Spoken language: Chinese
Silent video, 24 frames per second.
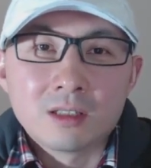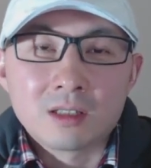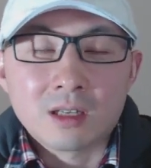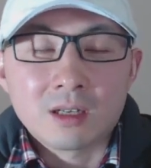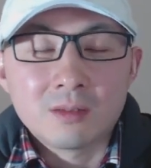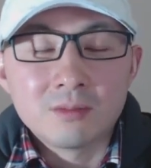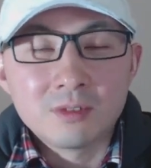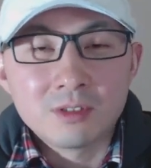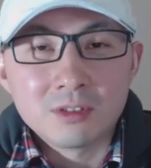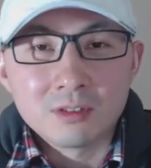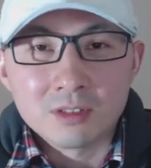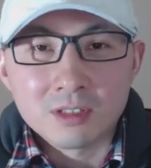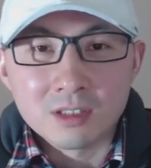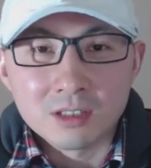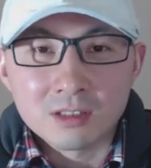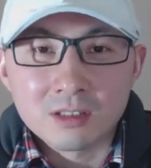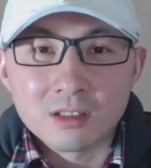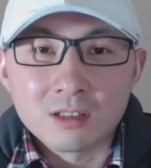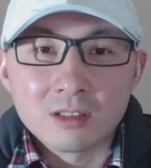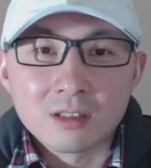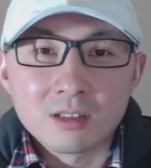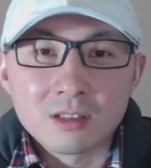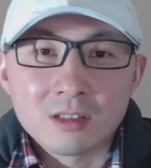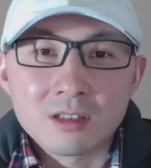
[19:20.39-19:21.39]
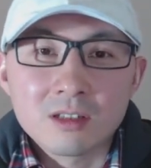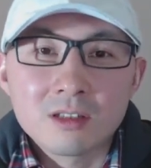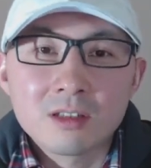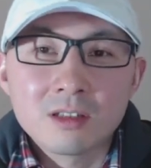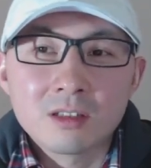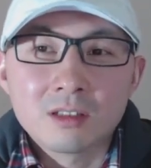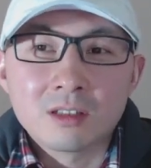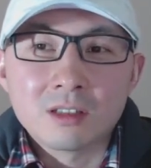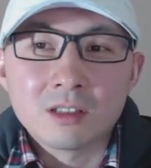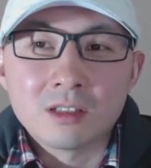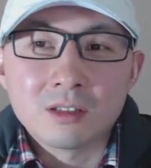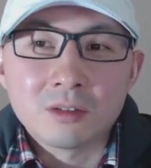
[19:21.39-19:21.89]
他们就形成了真
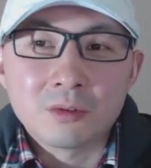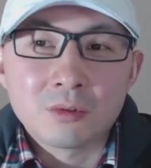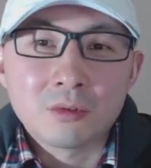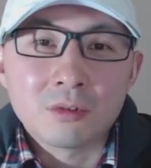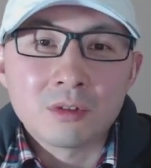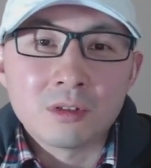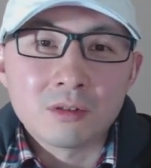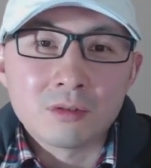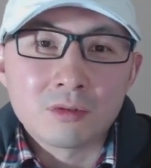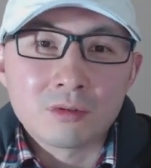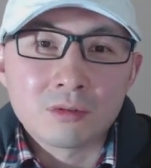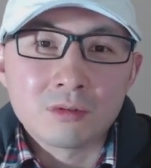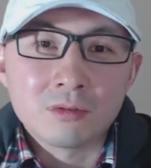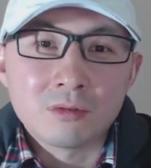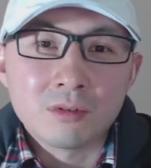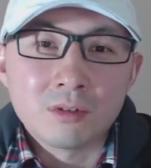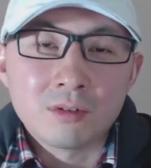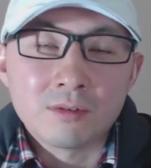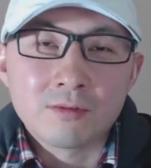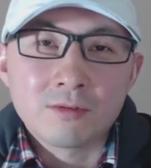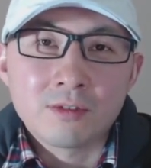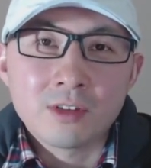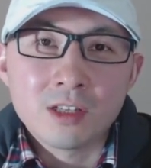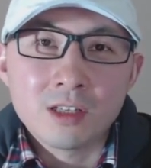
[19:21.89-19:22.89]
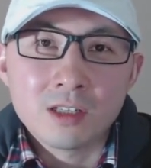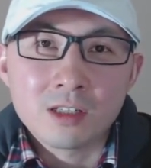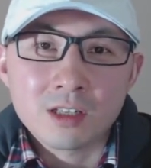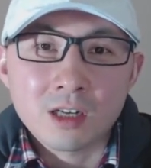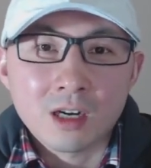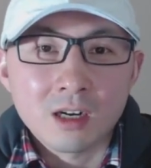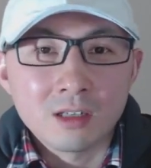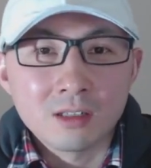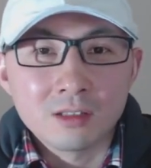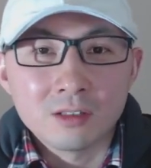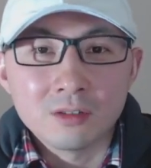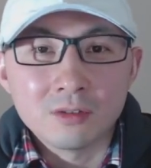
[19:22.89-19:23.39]
正的一对中国非
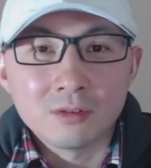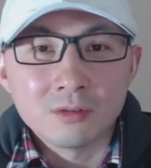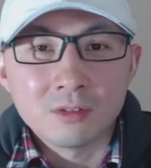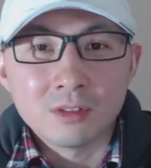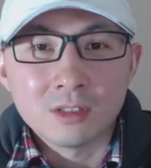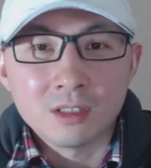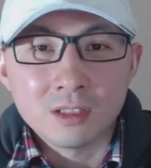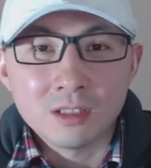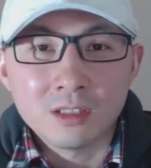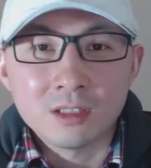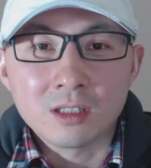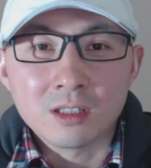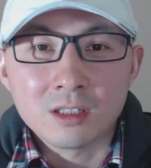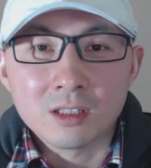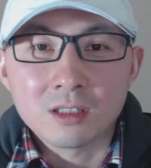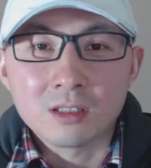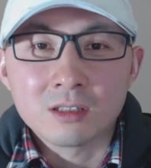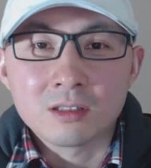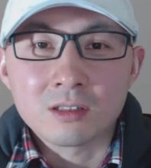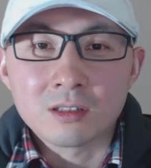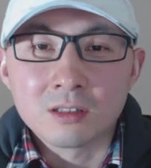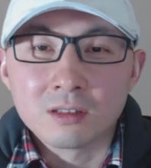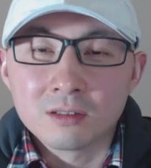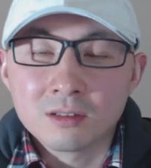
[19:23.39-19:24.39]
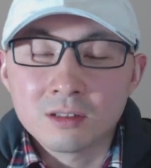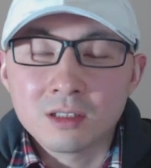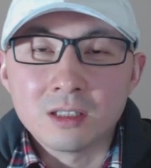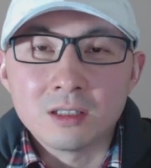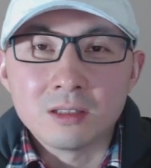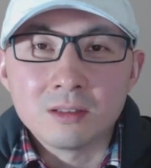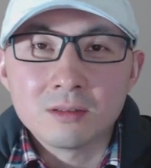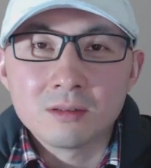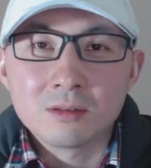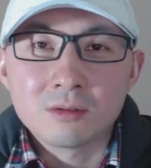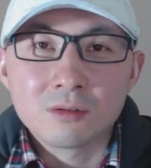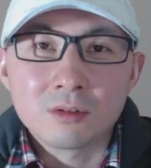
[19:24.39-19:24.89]
常有敌意的一个整
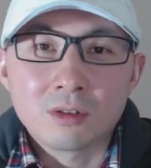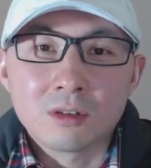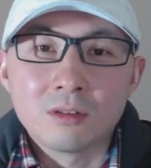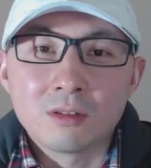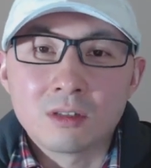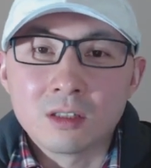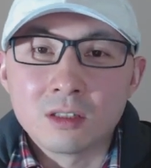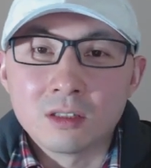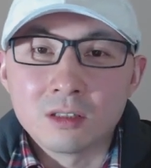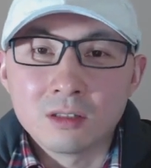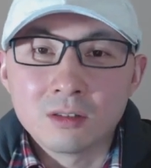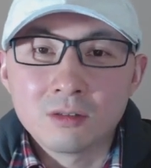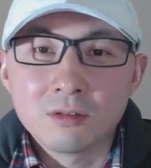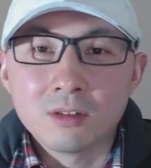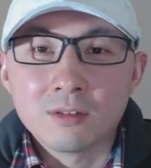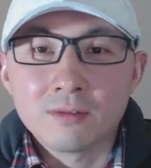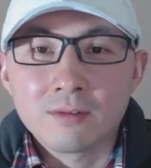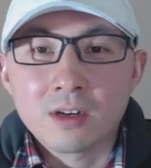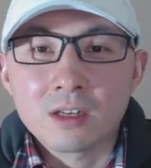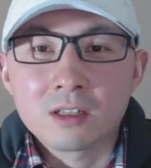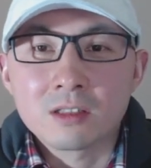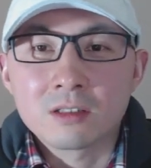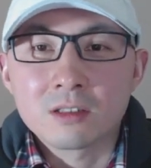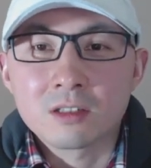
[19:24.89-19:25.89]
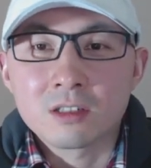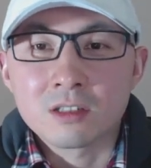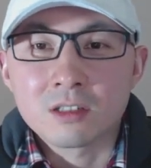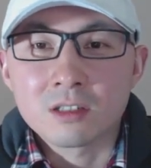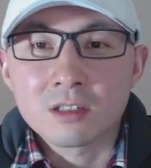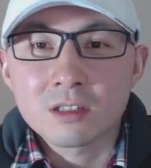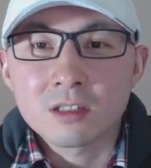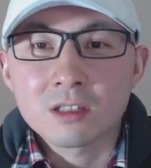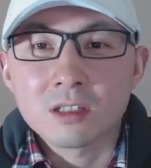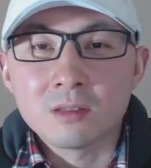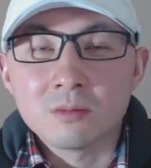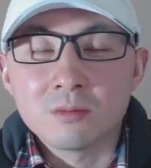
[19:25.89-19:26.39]
体，最后可能会发生
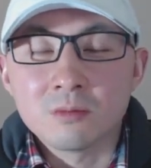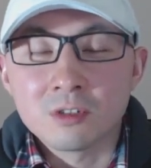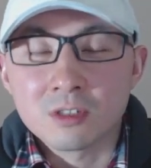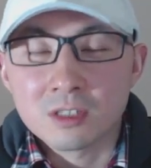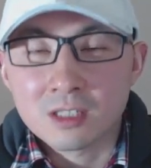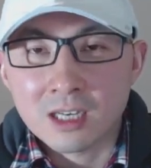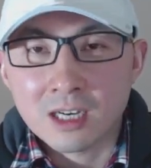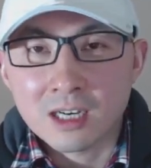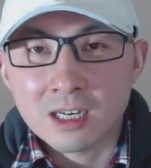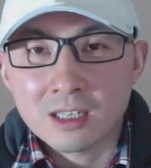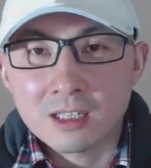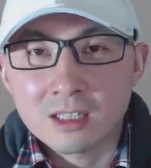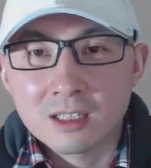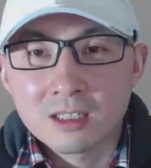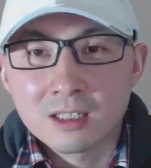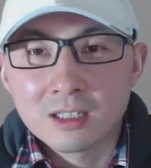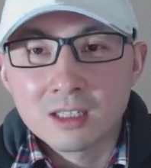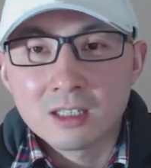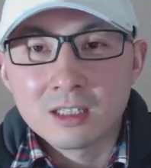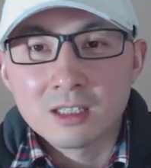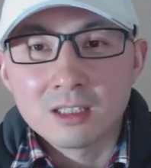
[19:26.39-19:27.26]
实质性摩擦，